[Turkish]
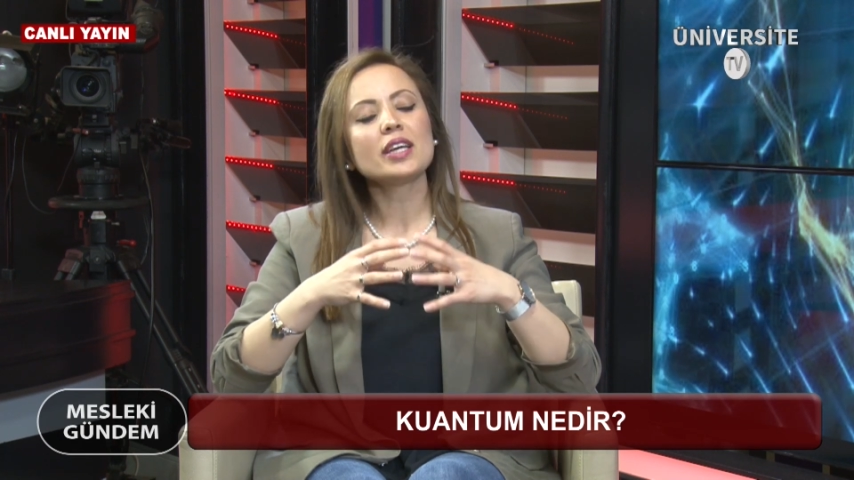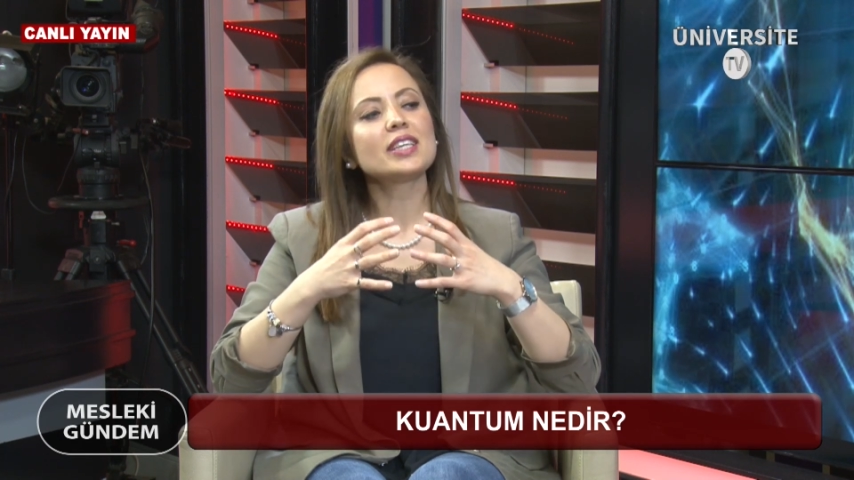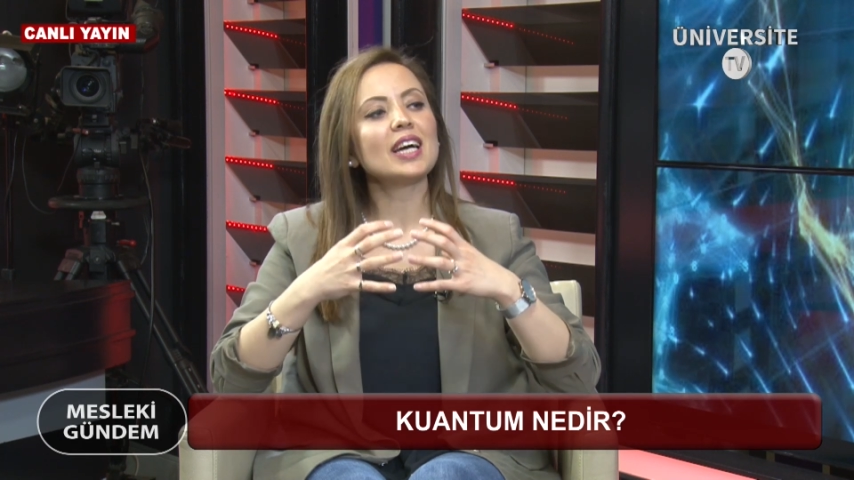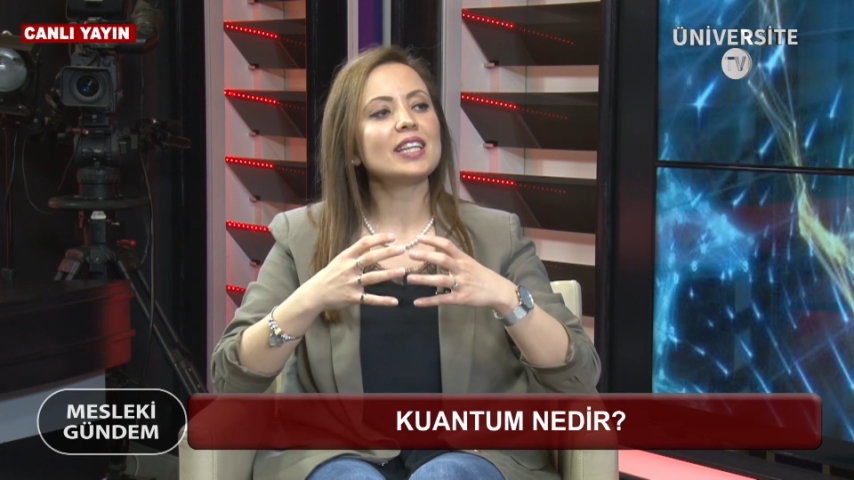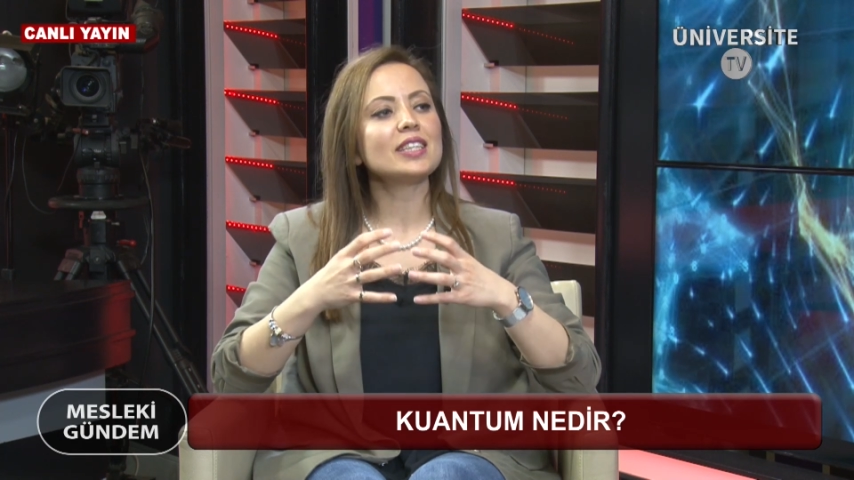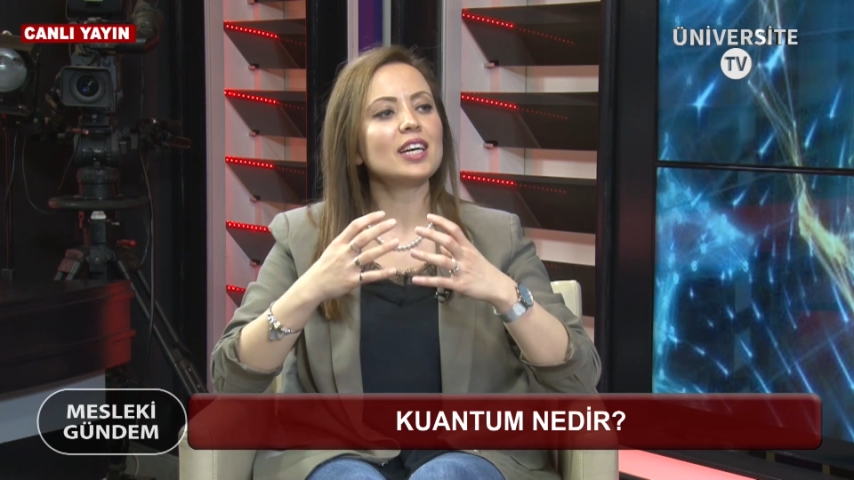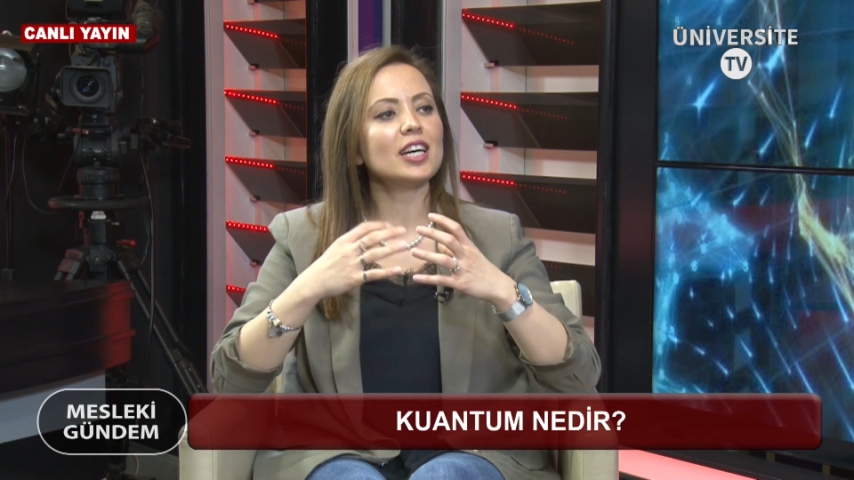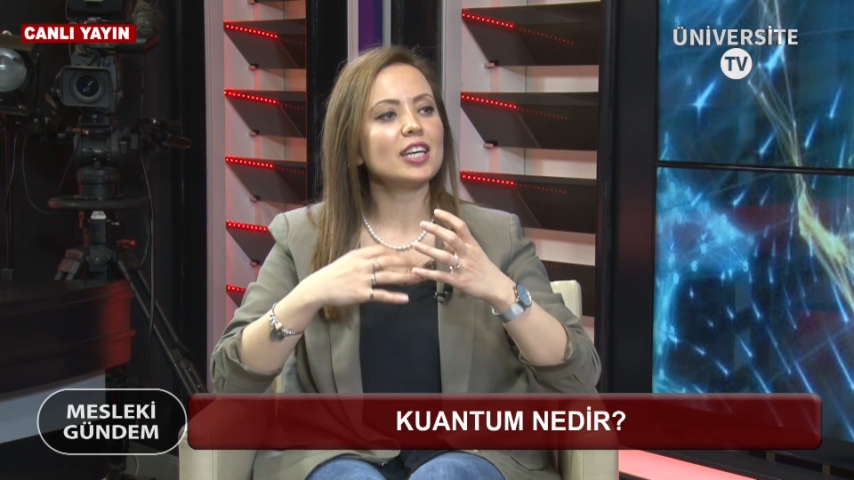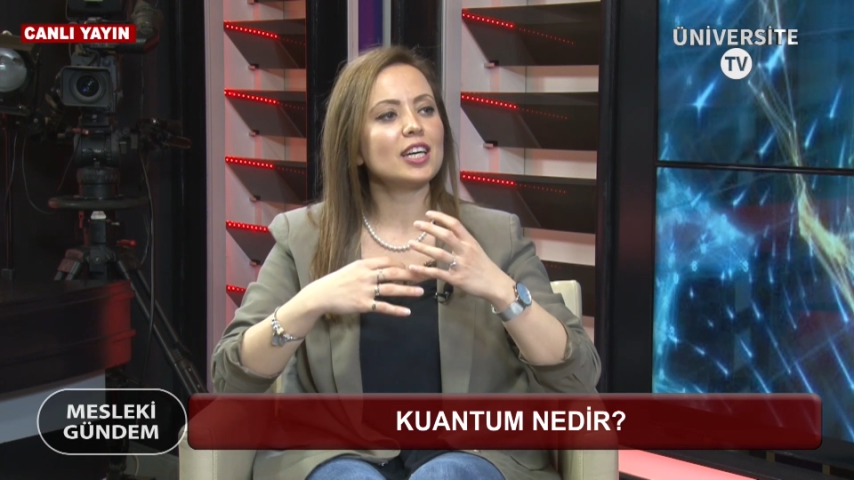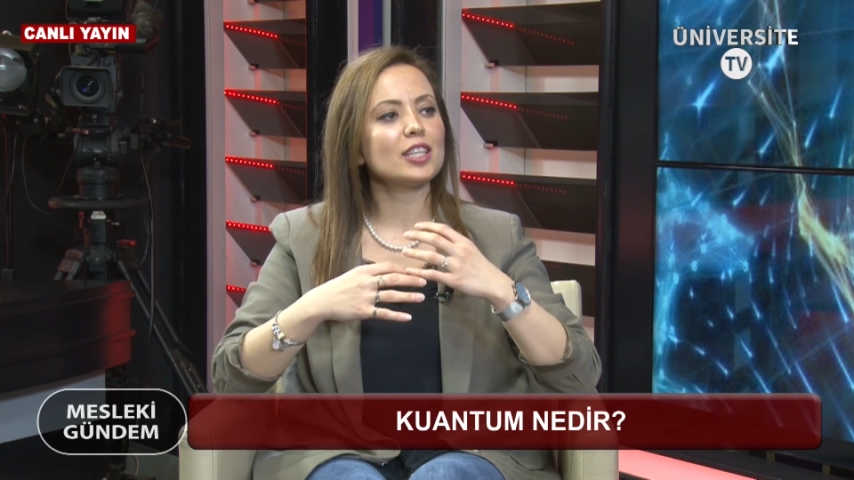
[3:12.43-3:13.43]
kendi
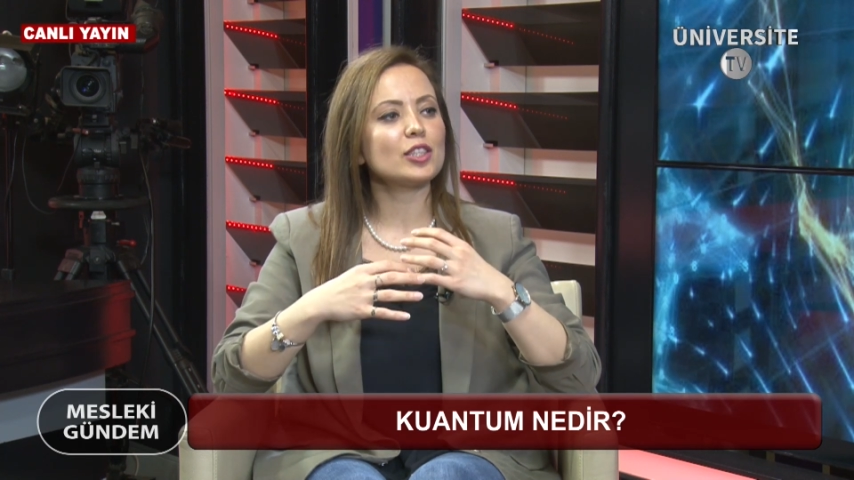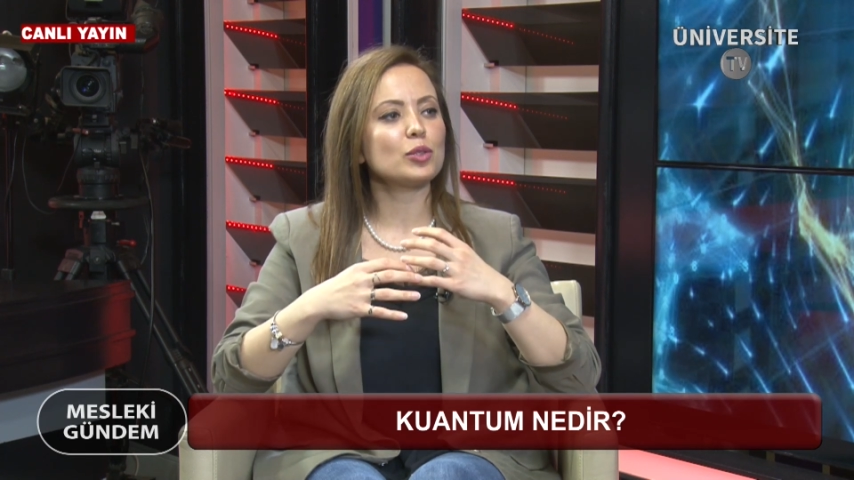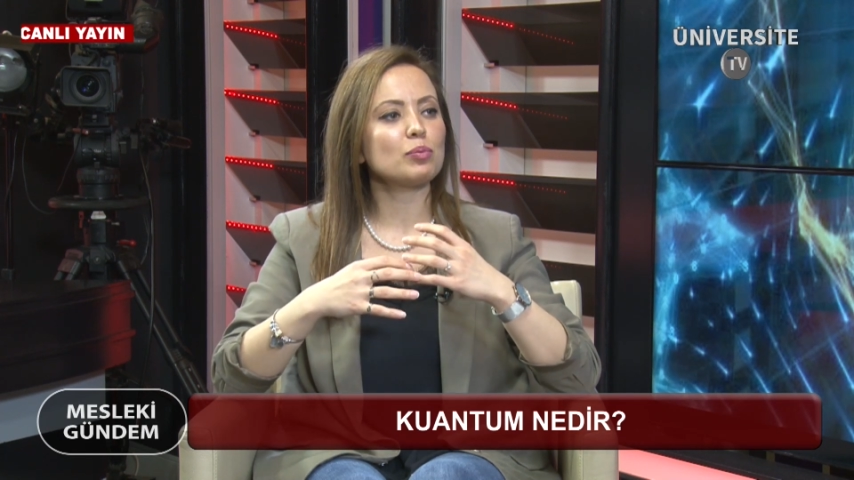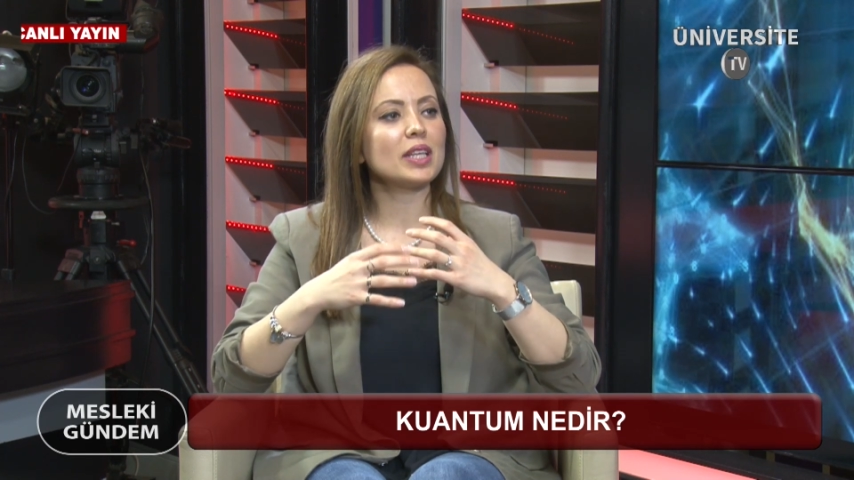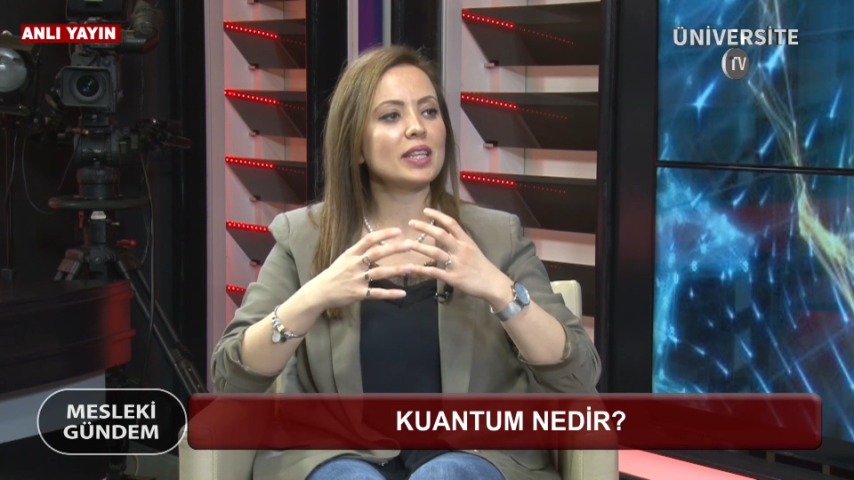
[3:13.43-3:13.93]
hayatımda